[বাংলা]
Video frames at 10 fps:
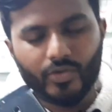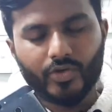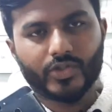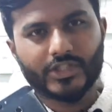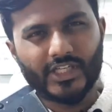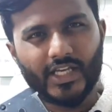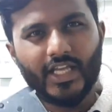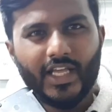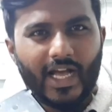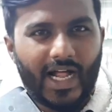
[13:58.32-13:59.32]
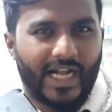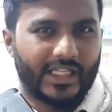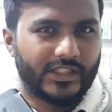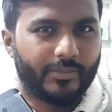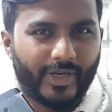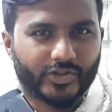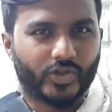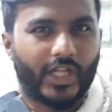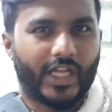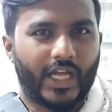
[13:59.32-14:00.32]
করি হচ্ছে আট হাজার পাঁচশো
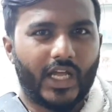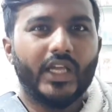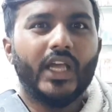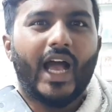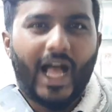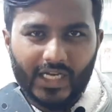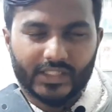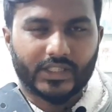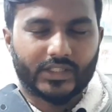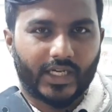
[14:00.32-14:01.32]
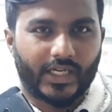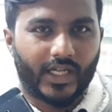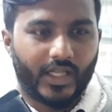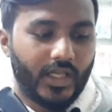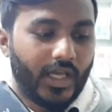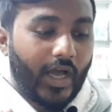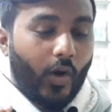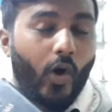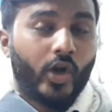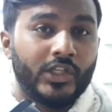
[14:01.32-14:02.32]
টাকা আট হাজার টাকা
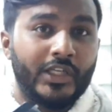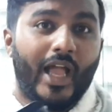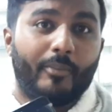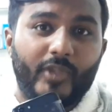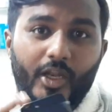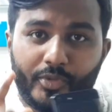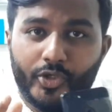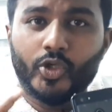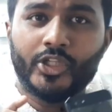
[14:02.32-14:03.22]
অনলি আপনার ভিডিও